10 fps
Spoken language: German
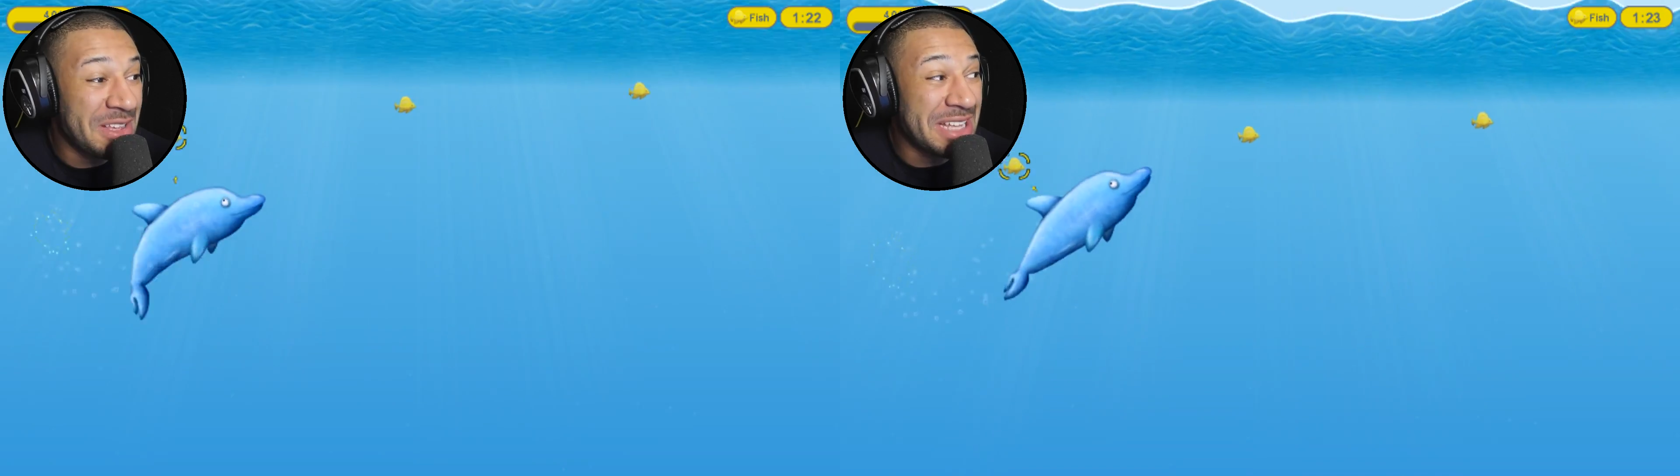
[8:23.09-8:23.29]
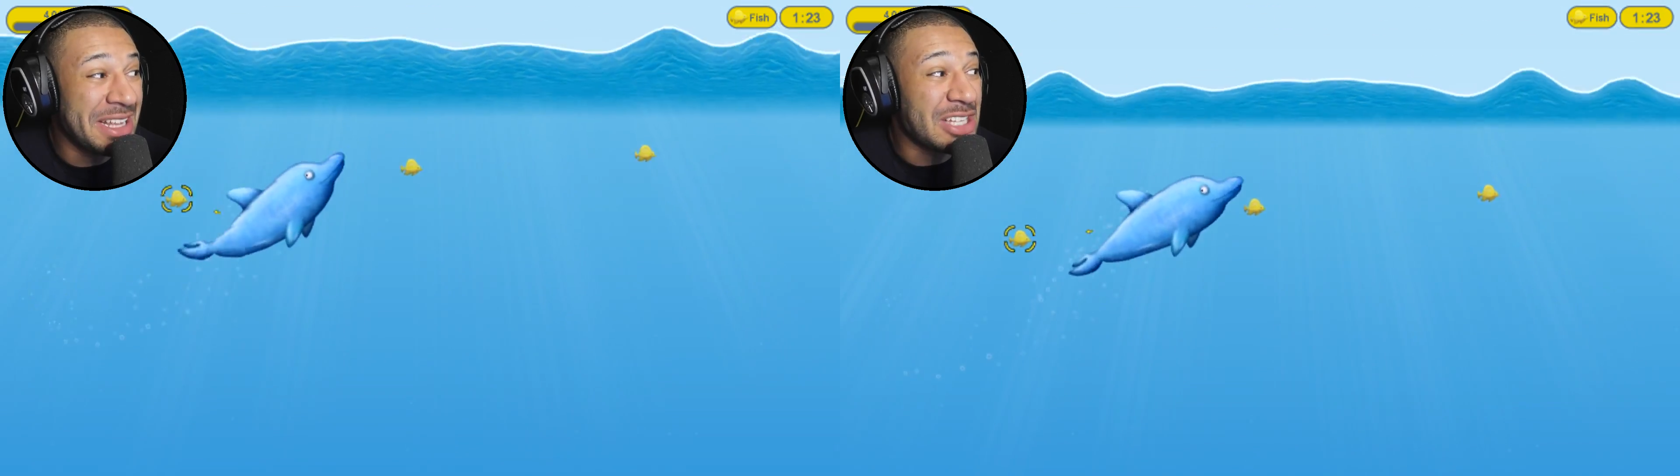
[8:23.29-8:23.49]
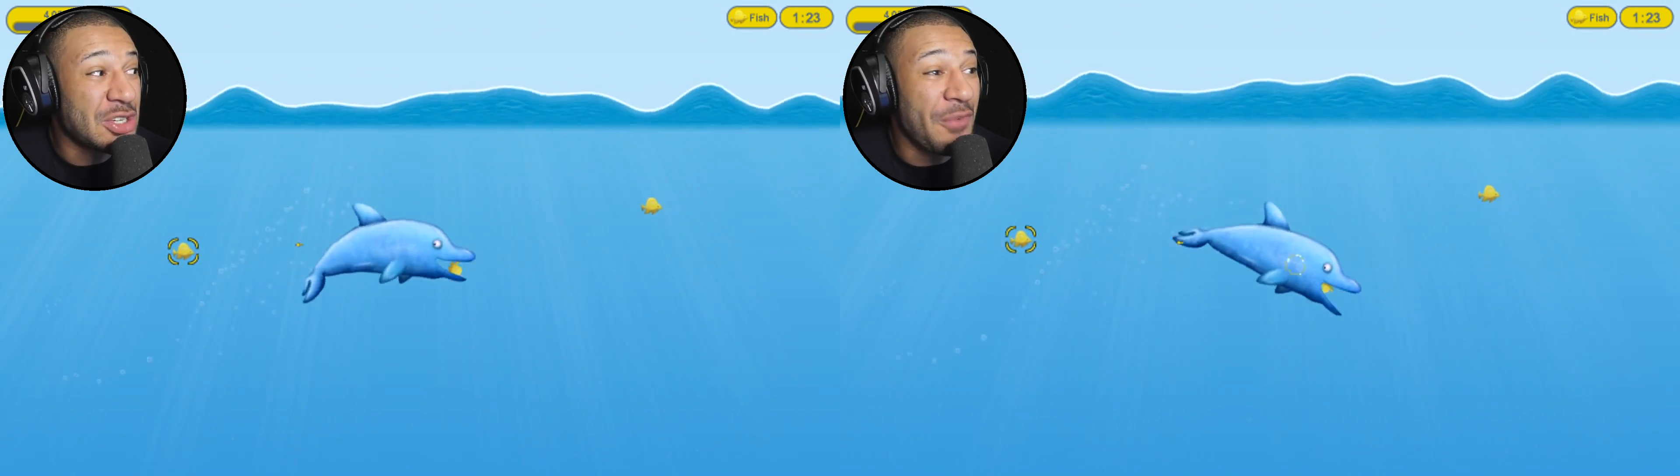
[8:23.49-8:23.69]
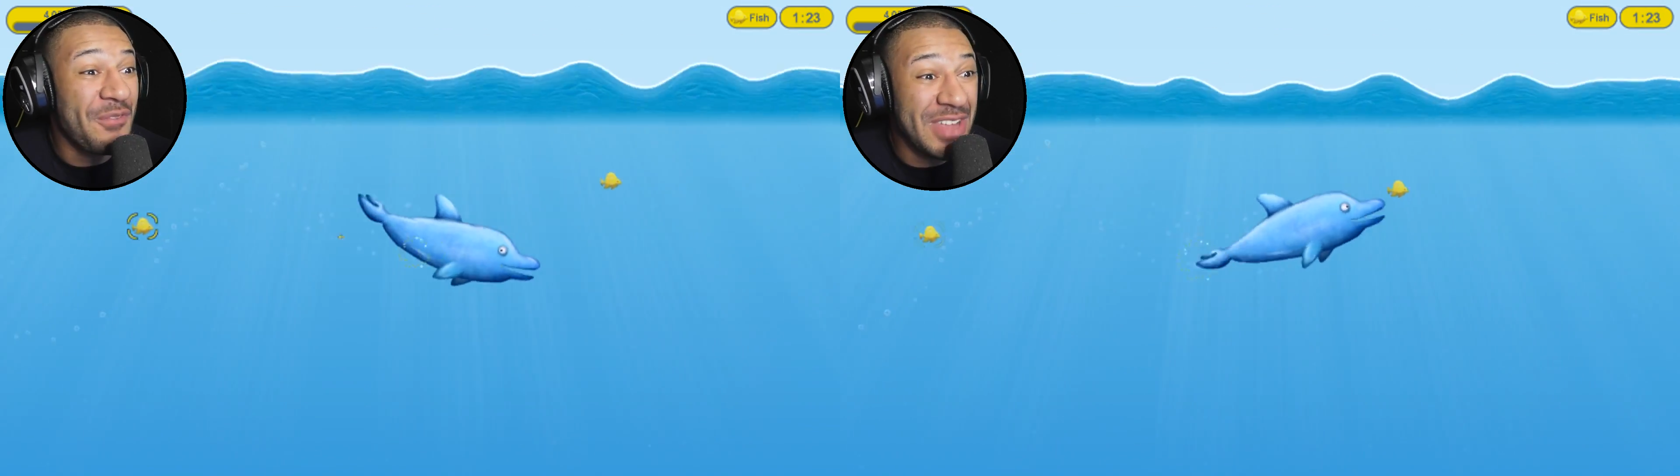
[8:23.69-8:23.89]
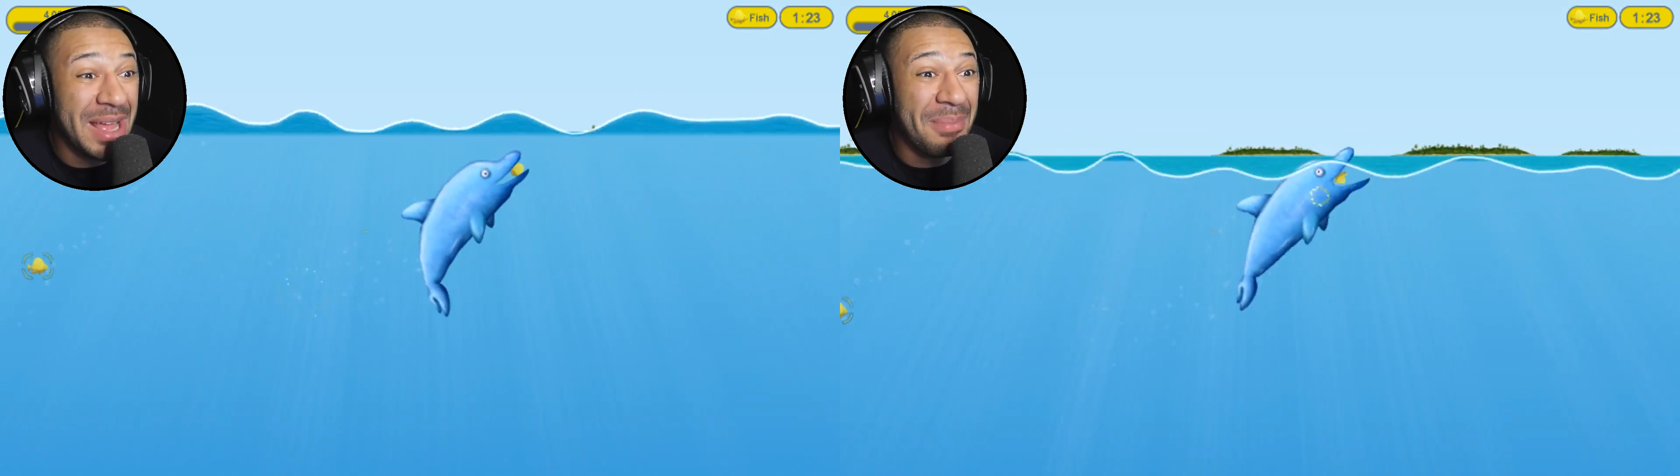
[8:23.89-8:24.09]
Wir sind jetzt schon
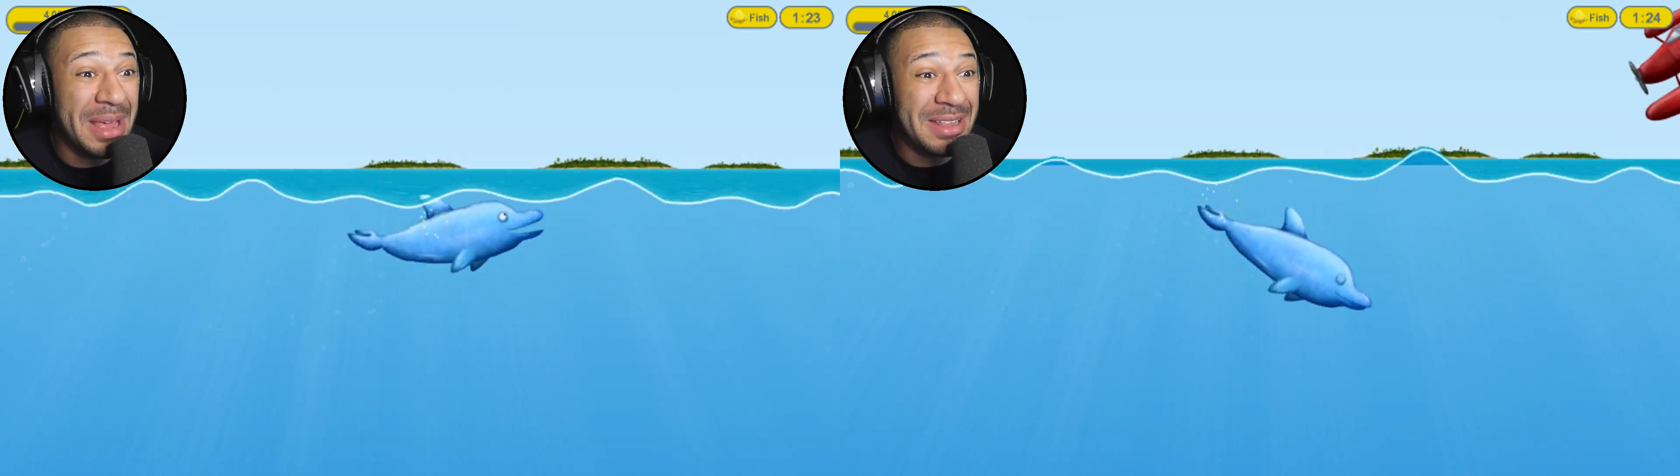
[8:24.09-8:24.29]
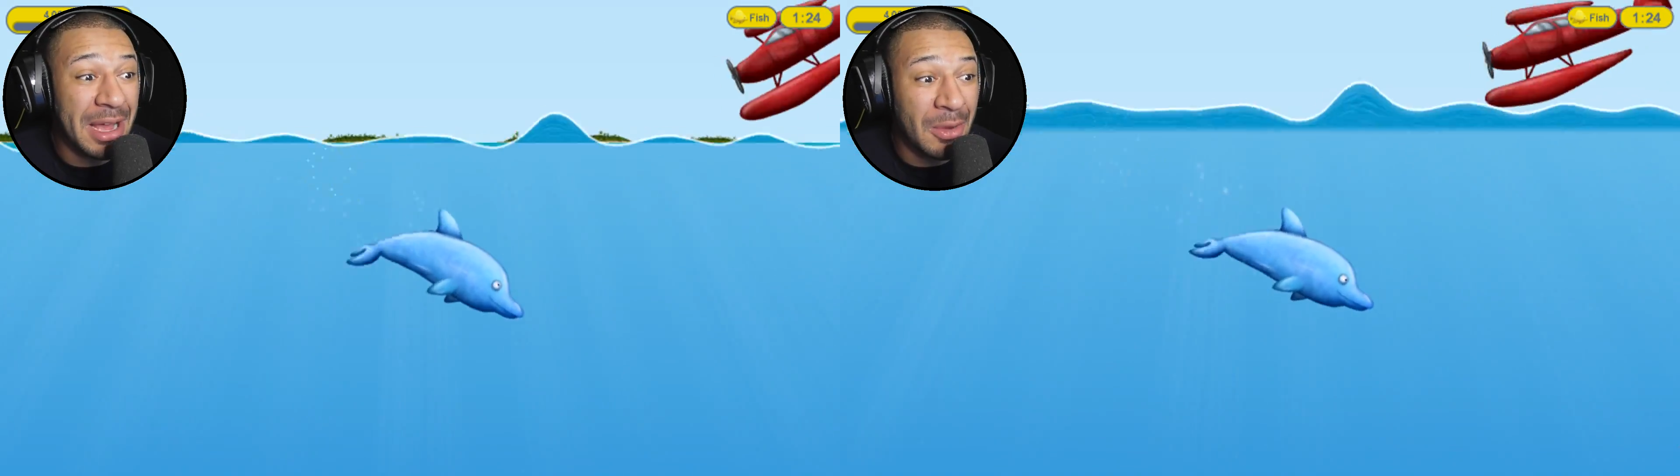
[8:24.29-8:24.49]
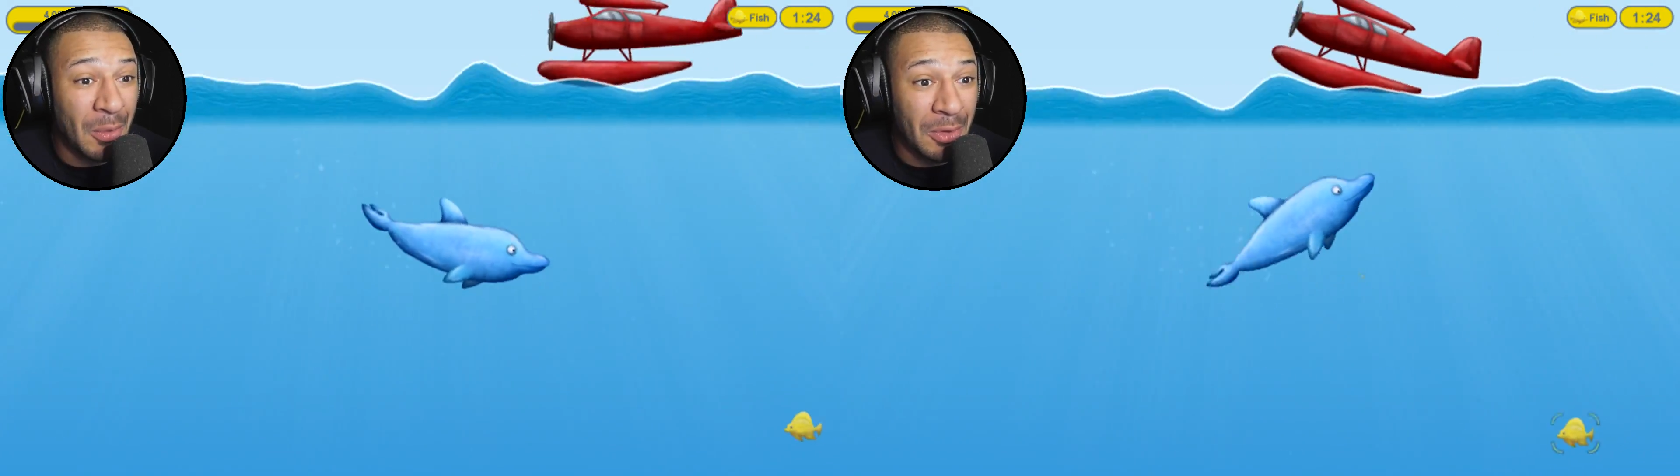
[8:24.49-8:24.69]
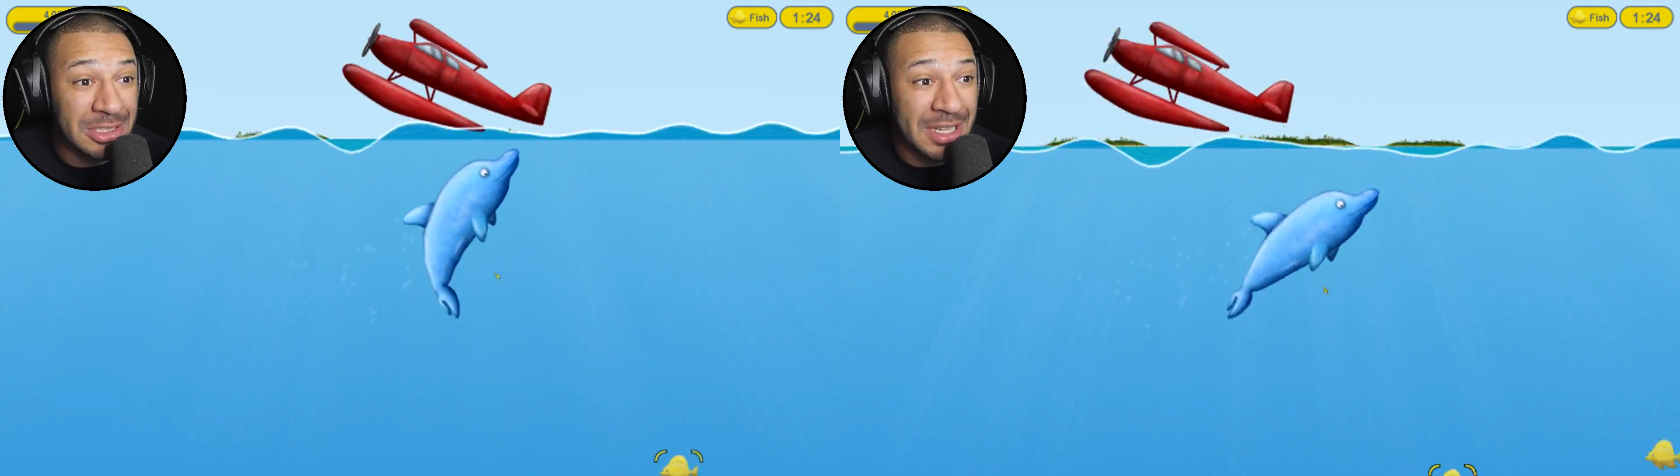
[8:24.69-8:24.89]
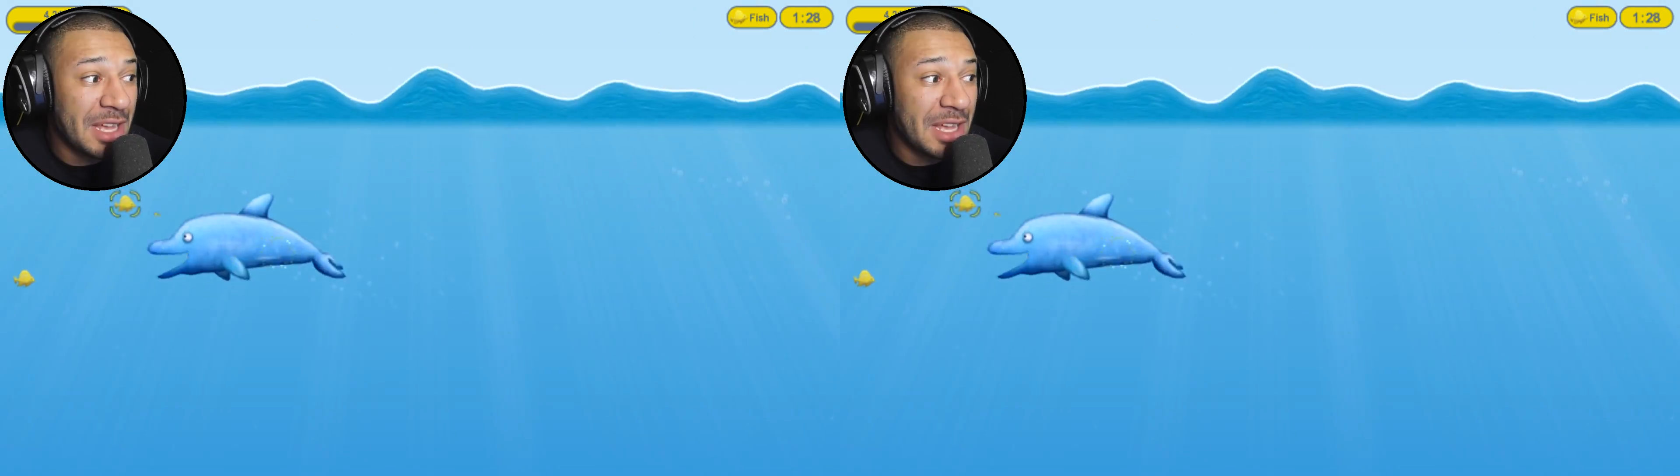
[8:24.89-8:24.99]
vier Meter groß.